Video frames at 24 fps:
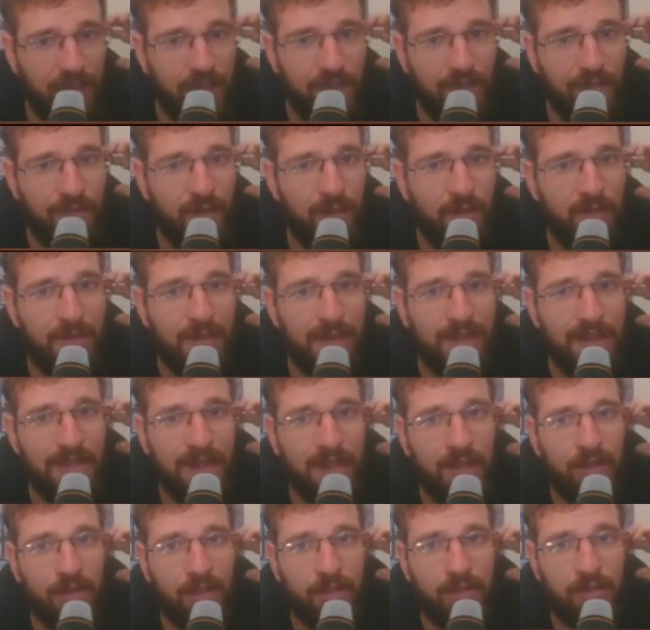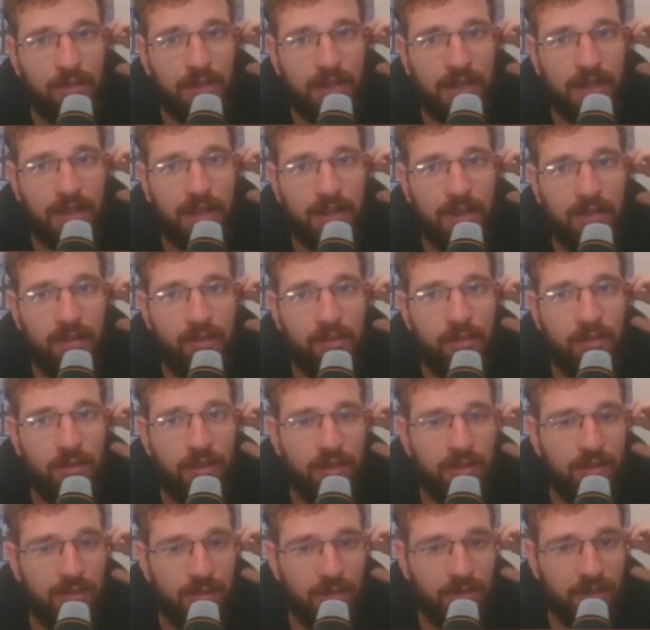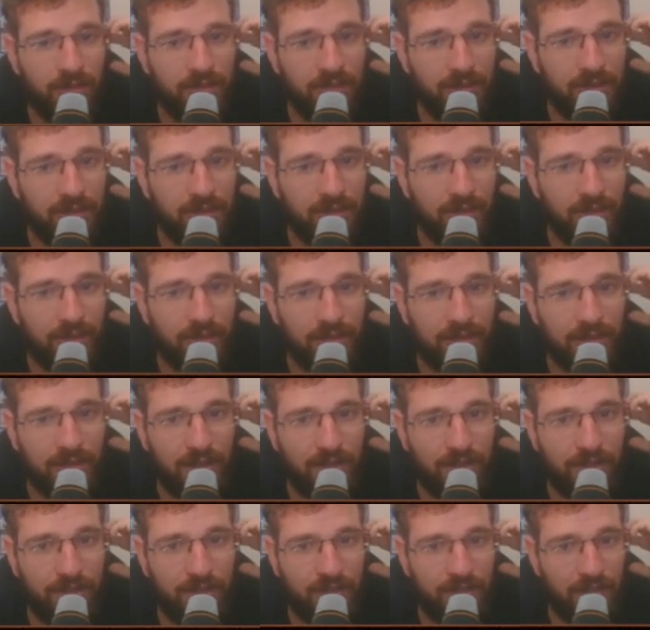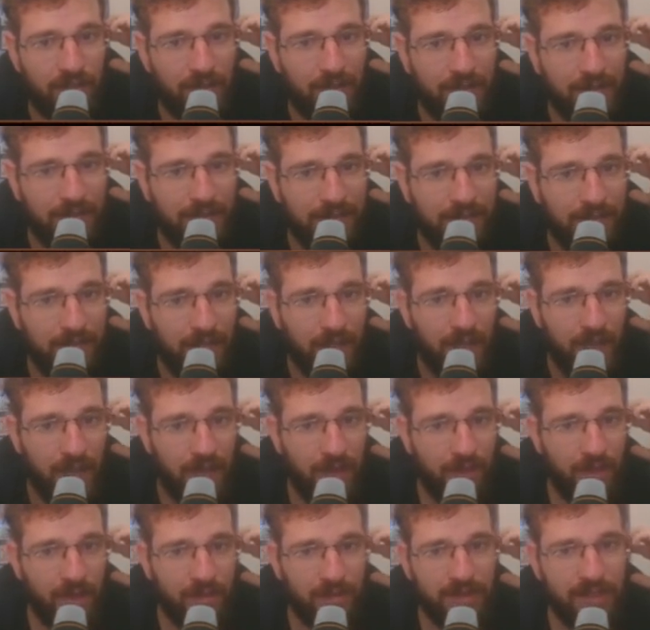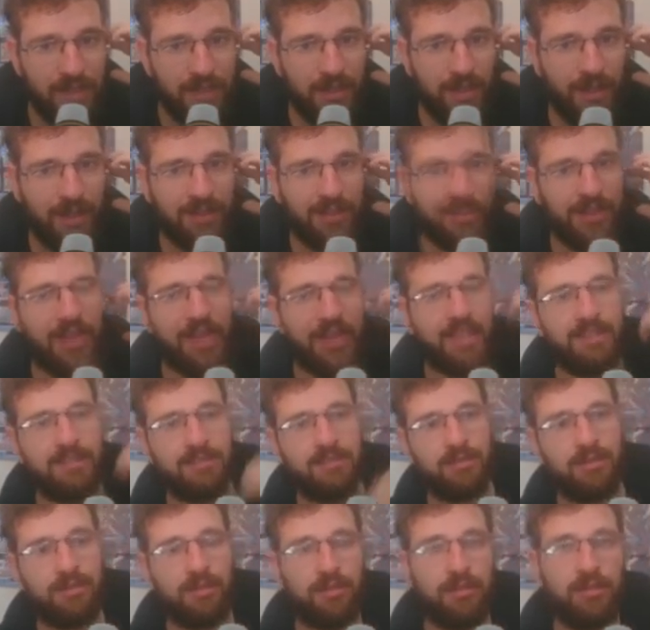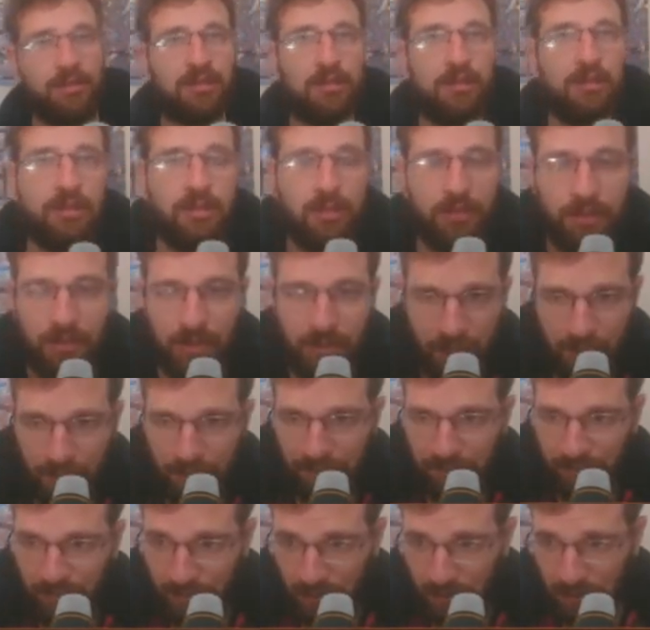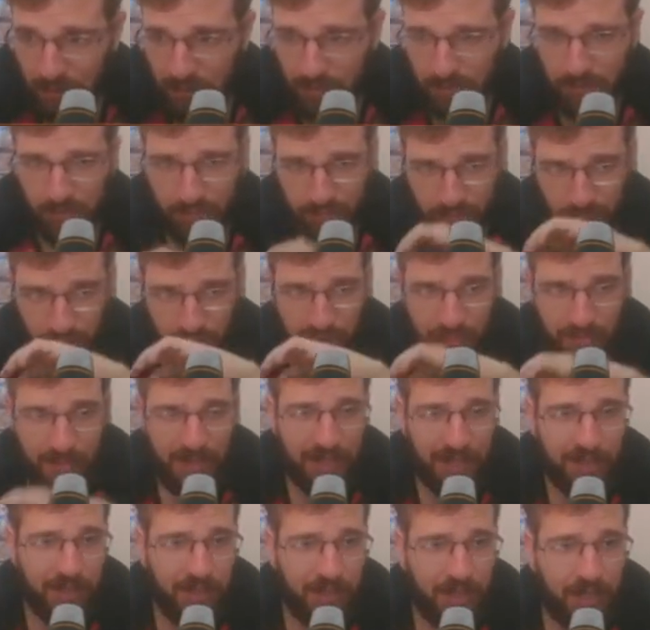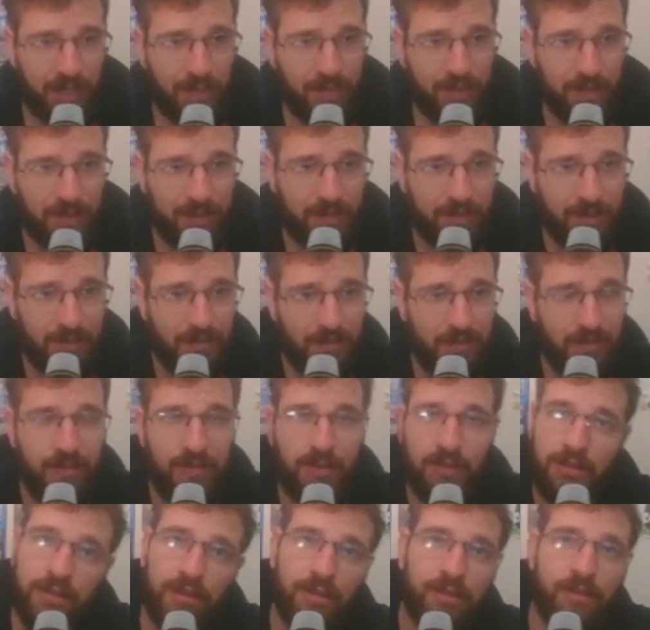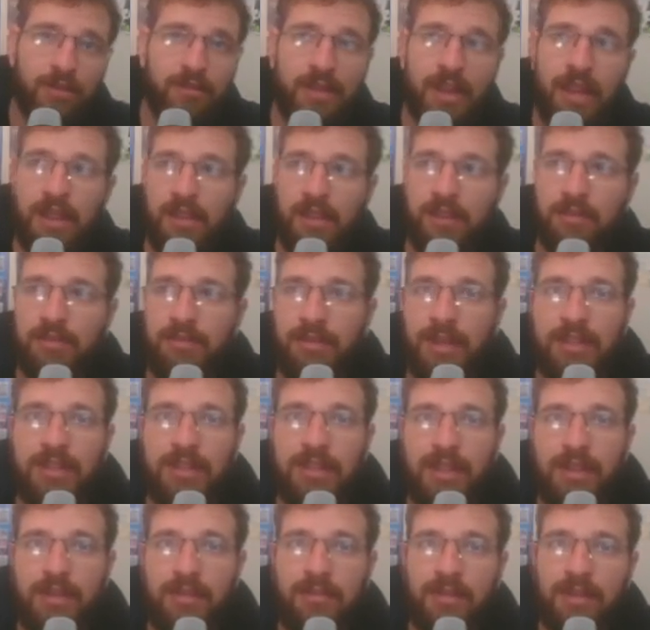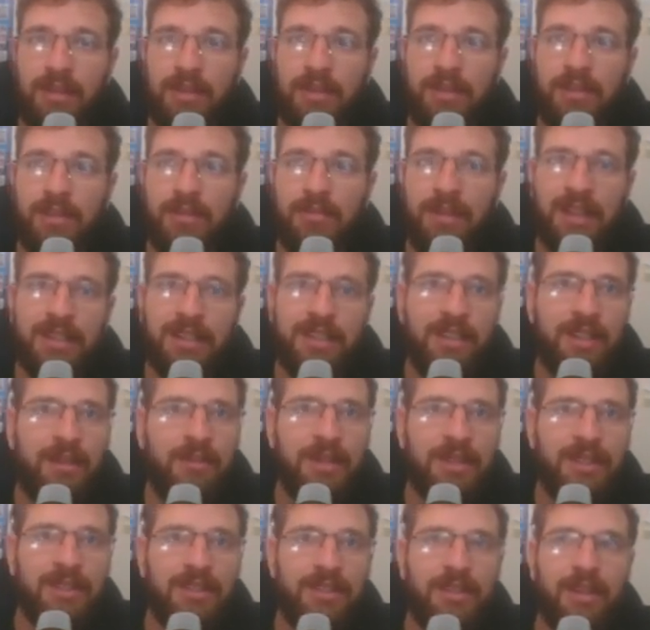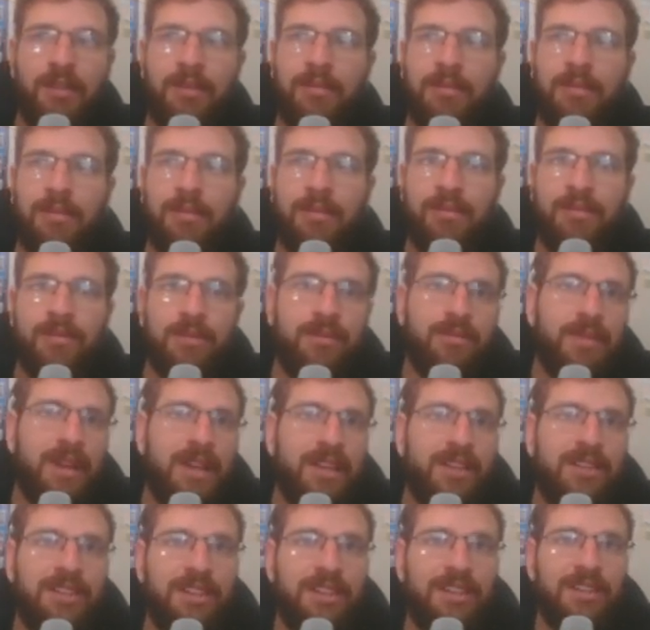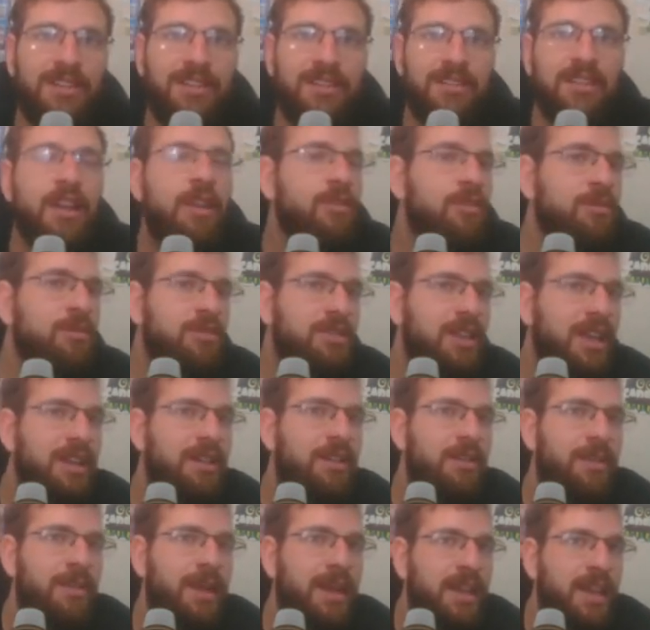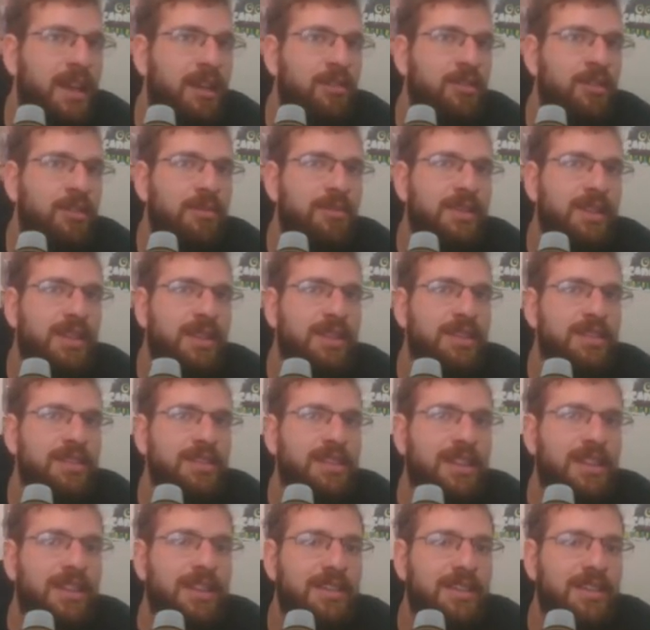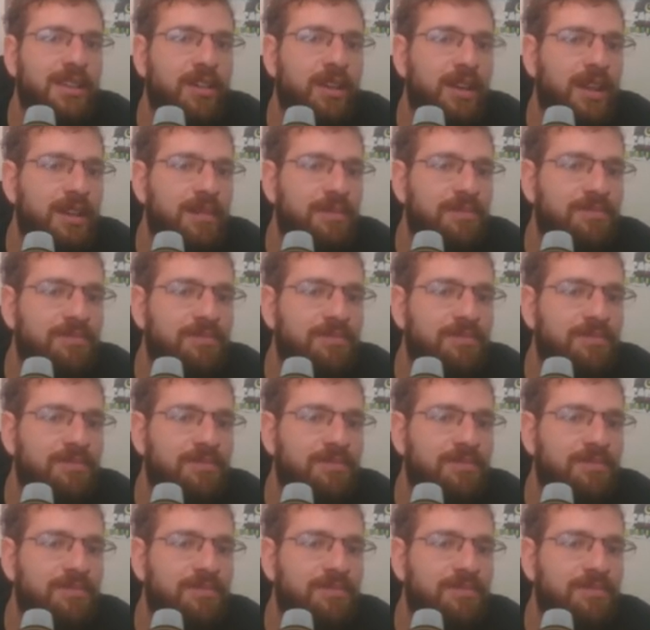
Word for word: e vamos começar a loucura. Com 8.999 gemas, vamos então atrás do dos machinimas. Ou, é, os machinimas. Machinimas não, os machines. Eu não sei como é que é o nome deles em inglês agora.